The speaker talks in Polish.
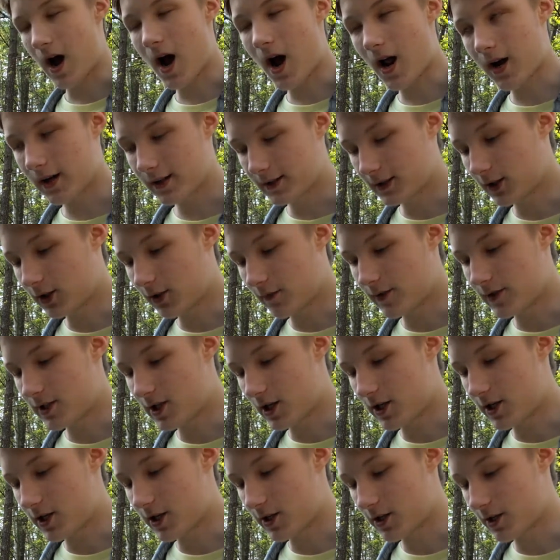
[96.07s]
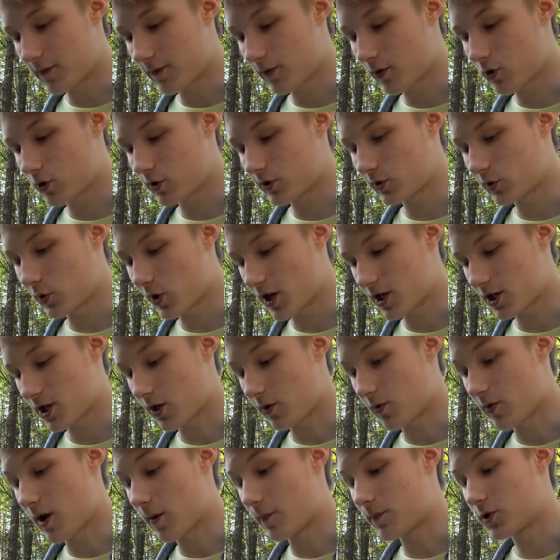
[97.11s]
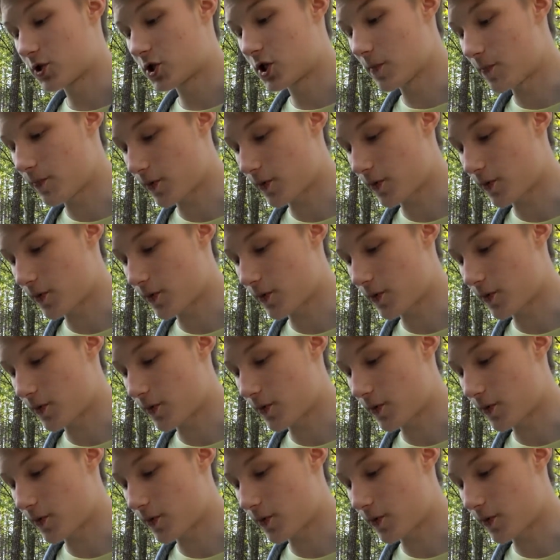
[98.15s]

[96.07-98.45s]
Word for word: ale gdy dowiedzieli się, że wykorzystuje się je przy